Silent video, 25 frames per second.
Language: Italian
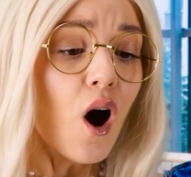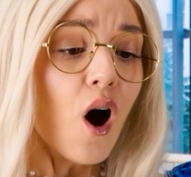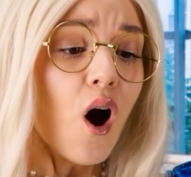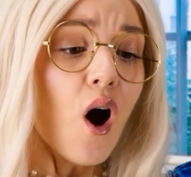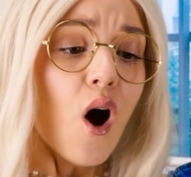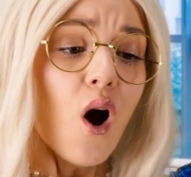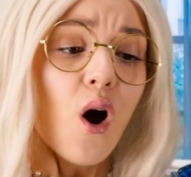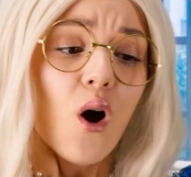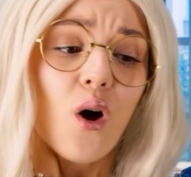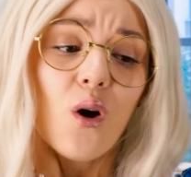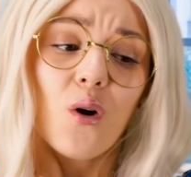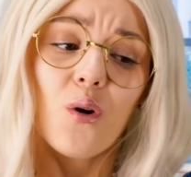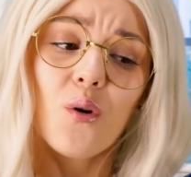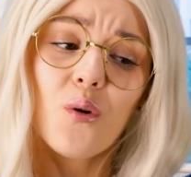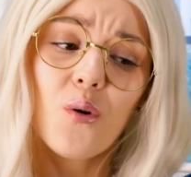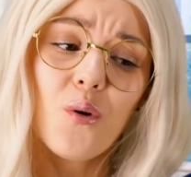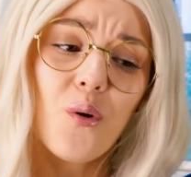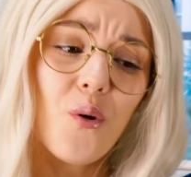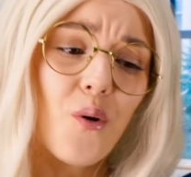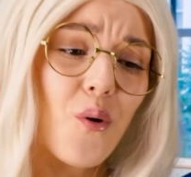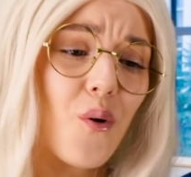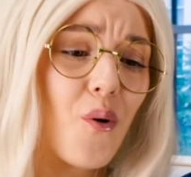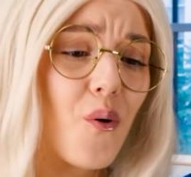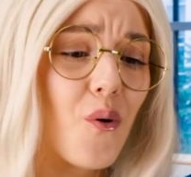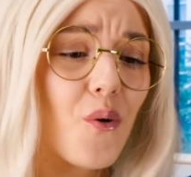Oh, il
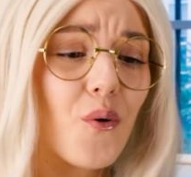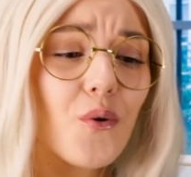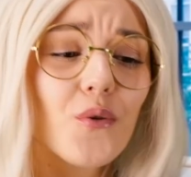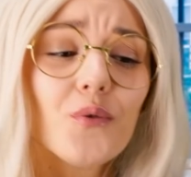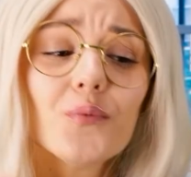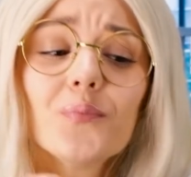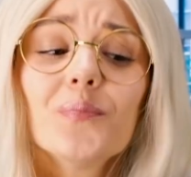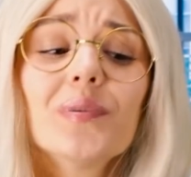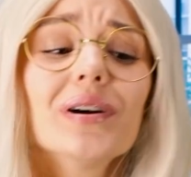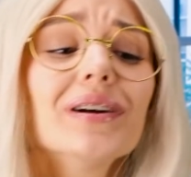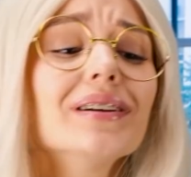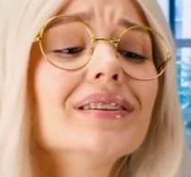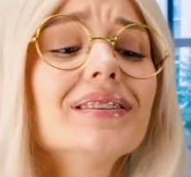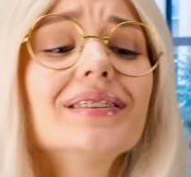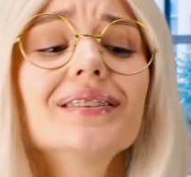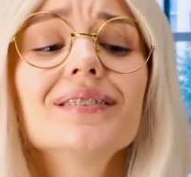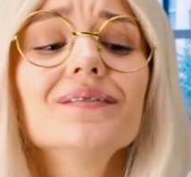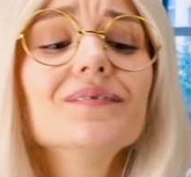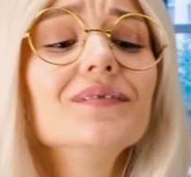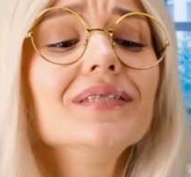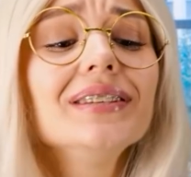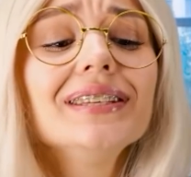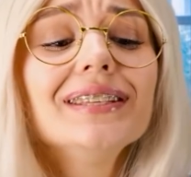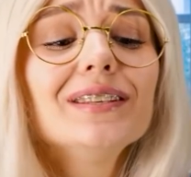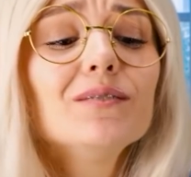mio cucciolo sembra
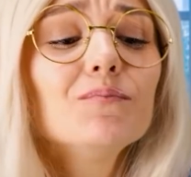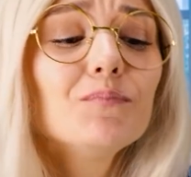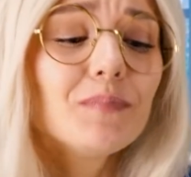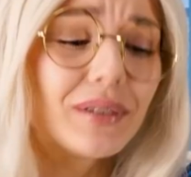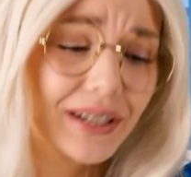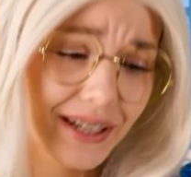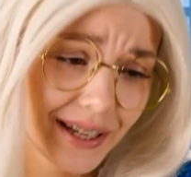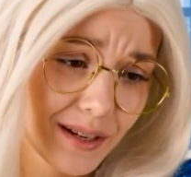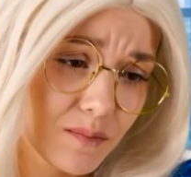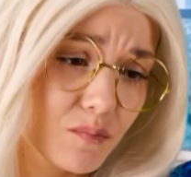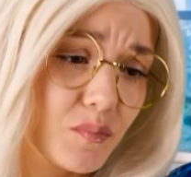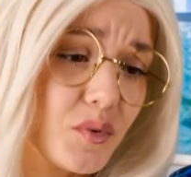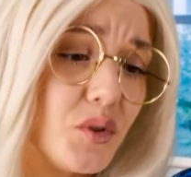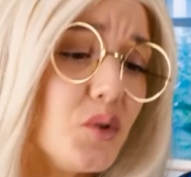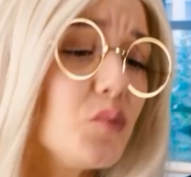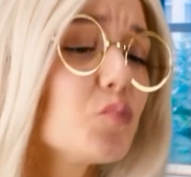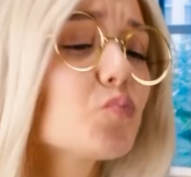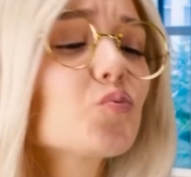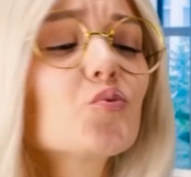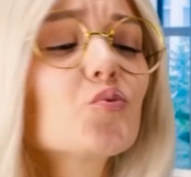così felice!